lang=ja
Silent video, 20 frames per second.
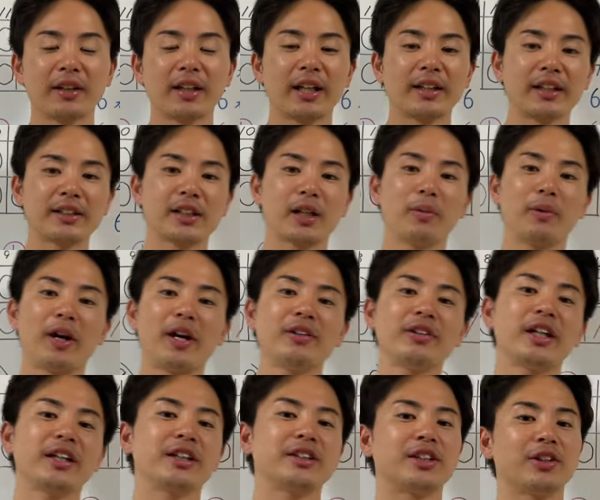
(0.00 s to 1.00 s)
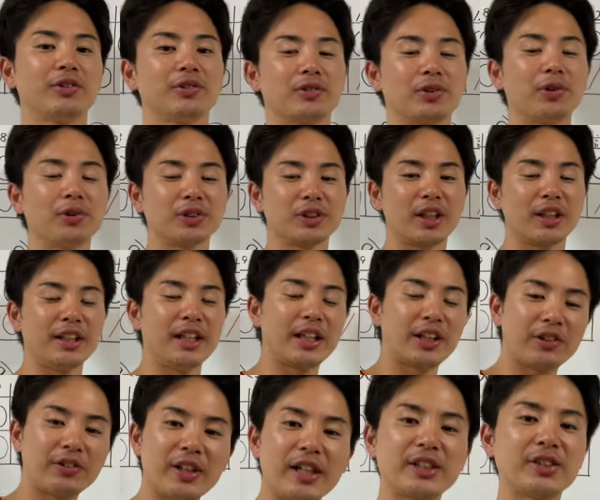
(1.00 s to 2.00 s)
なんですけども、ヘルナンデス投手が2
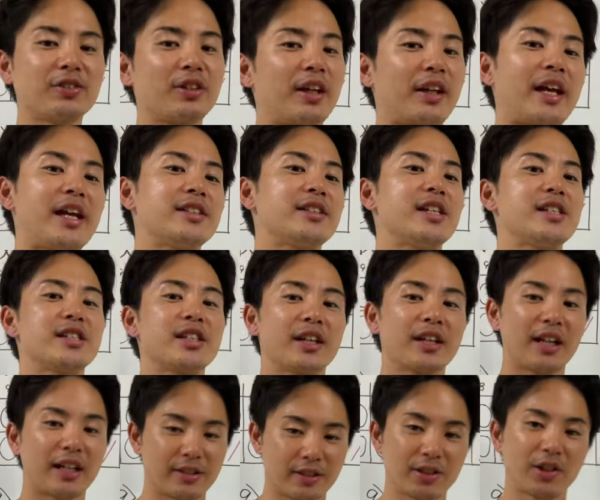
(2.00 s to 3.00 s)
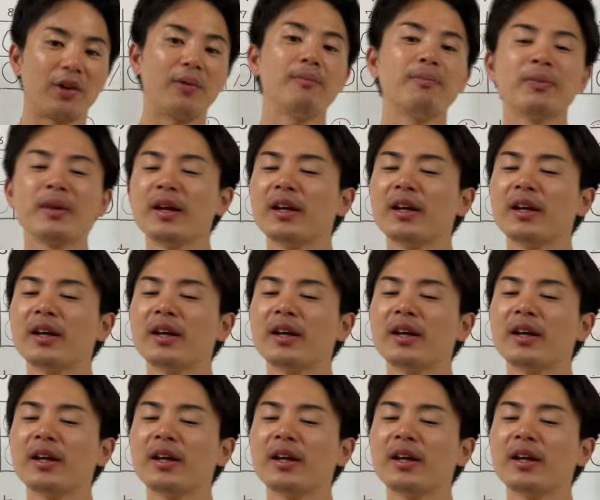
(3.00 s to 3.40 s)
球連続で牽制してきたんですよ。